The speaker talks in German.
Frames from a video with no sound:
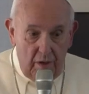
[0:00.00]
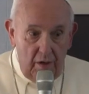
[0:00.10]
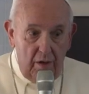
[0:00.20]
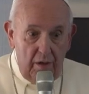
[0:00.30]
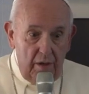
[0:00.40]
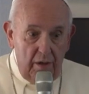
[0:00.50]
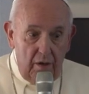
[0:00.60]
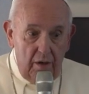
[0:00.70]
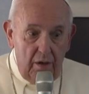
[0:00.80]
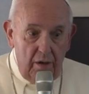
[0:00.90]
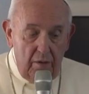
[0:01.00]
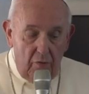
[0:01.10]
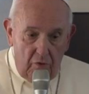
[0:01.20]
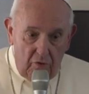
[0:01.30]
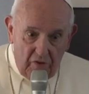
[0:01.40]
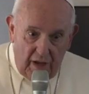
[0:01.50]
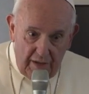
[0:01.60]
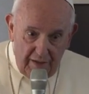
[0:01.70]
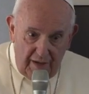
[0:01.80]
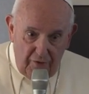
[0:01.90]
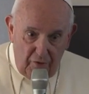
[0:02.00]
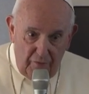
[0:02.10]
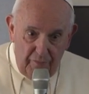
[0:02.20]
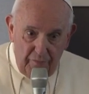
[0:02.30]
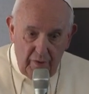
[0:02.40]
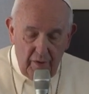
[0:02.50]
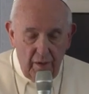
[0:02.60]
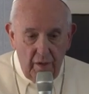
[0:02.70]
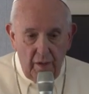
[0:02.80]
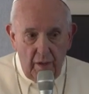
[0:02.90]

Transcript: seien Dinge geschehen, die nicht sauber erschienen. Fünf